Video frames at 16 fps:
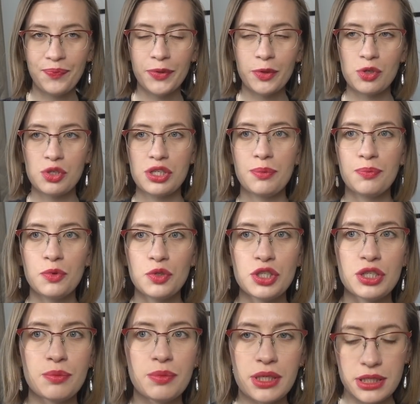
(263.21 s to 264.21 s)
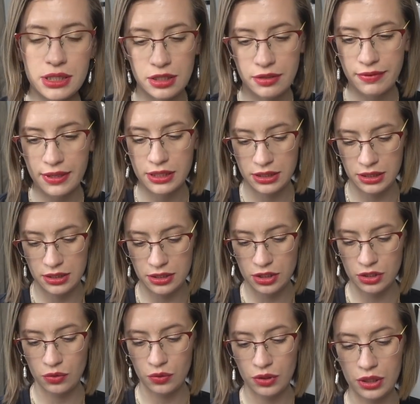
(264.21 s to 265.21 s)
То есть, допустим, если квартира
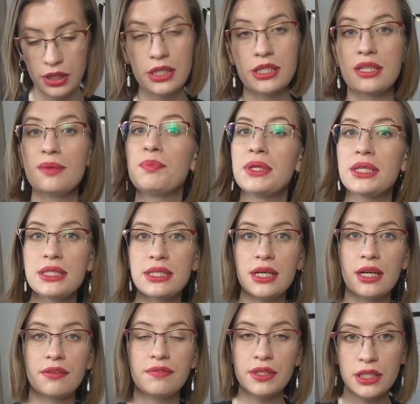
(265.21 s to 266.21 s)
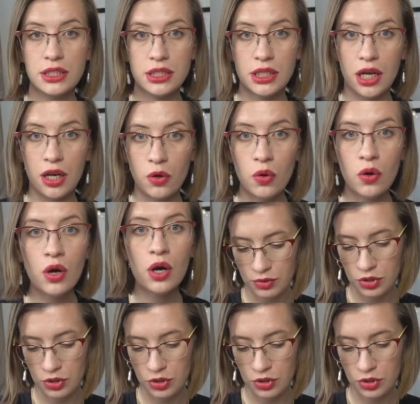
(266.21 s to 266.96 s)
стоит 350 в неделю,